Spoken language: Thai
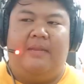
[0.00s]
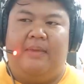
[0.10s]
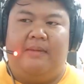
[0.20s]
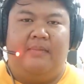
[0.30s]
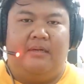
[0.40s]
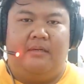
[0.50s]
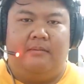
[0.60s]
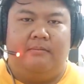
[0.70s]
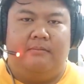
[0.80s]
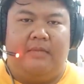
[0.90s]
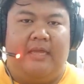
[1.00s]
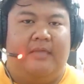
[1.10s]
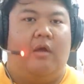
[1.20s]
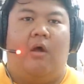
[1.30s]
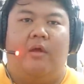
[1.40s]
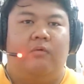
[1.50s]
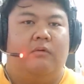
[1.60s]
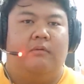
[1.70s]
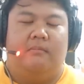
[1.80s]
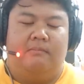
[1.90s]
ไม่ได้เป็นเหมือนเอนดอย
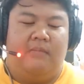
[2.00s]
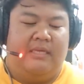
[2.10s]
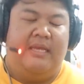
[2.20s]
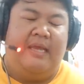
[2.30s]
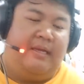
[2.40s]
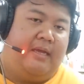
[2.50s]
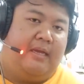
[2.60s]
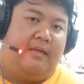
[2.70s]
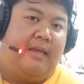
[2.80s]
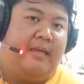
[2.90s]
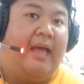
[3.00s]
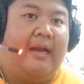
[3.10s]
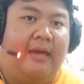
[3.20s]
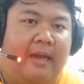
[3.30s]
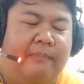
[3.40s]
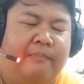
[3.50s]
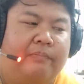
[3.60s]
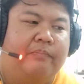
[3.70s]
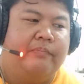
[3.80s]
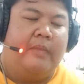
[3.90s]
หุ่นเหมือนที่เห็นกันในหนังนะครับ
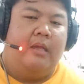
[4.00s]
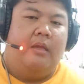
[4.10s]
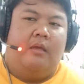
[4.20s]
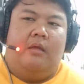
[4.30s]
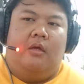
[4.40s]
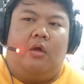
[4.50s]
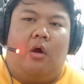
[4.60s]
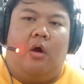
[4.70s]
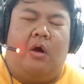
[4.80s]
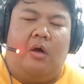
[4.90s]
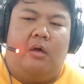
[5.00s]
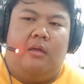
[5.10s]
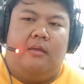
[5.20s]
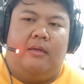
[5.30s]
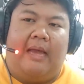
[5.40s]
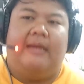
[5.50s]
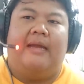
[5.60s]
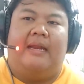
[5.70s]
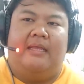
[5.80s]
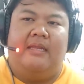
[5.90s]
ก็รัก
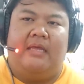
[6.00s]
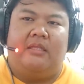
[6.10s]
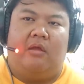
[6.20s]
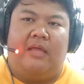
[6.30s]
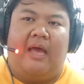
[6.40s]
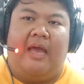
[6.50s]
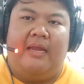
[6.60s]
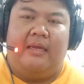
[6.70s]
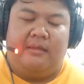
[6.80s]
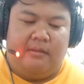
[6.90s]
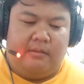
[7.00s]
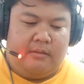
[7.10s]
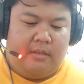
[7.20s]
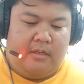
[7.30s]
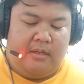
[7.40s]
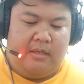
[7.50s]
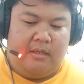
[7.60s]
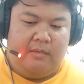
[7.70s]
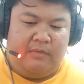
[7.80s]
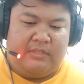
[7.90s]
กันทีนี้ตอนท้ายเนี่ยคือ
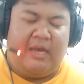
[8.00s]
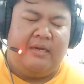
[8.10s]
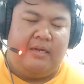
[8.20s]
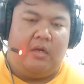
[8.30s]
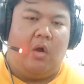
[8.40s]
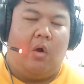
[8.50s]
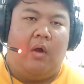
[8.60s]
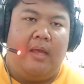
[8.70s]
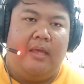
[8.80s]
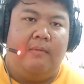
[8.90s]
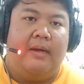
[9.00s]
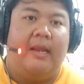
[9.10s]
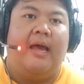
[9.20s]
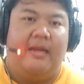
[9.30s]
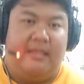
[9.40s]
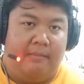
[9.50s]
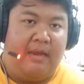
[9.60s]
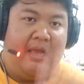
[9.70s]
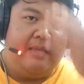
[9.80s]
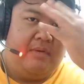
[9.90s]
วิชั่นเนี่ยขอให้วันด้าเนี่ย
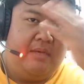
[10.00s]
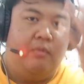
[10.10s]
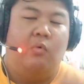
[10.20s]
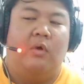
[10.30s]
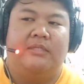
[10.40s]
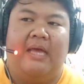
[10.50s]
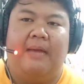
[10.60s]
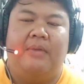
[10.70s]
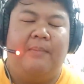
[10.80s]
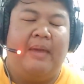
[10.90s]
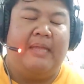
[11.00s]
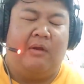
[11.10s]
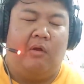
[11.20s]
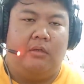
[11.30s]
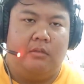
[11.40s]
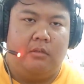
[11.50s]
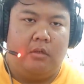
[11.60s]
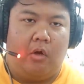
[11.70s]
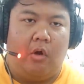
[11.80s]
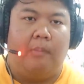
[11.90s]
ทำลายอัญมณีบนหัวซะเพื่อไม่ให้ธานอส
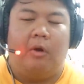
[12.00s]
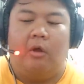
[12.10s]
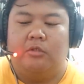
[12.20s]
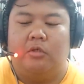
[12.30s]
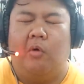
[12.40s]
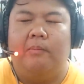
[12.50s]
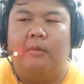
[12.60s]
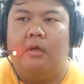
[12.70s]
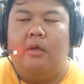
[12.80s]
ครอบครองจนครบ